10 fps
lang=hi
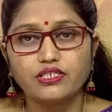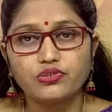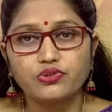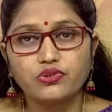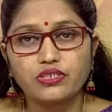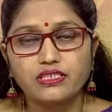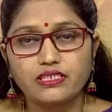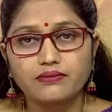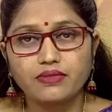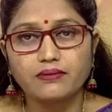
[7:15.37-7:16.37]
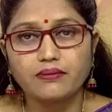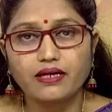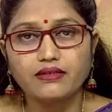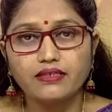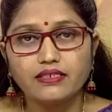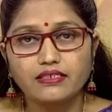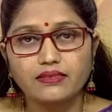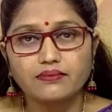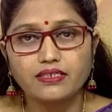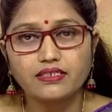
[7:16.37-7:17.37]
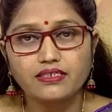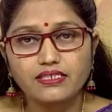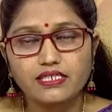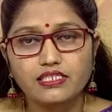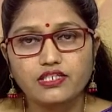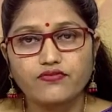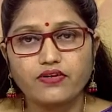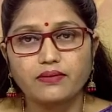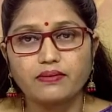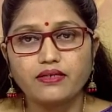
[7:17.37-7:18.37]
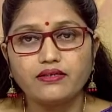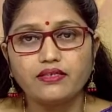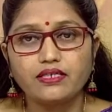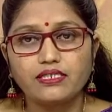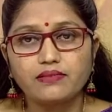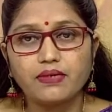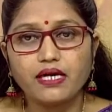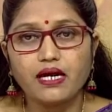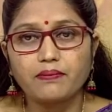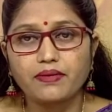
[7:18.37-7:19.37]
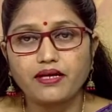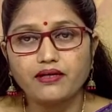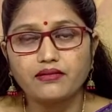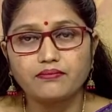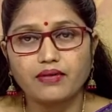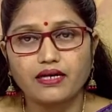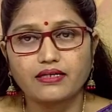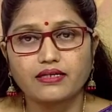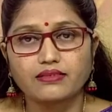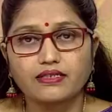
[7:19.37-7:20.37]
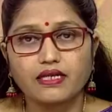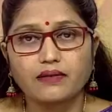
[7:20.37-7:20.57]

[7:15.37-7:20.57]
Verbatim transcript: शिशु के जन्म के बाद जब थर्ड स्टेज ऑफ लेबर इसमें अपरा बाहर आती है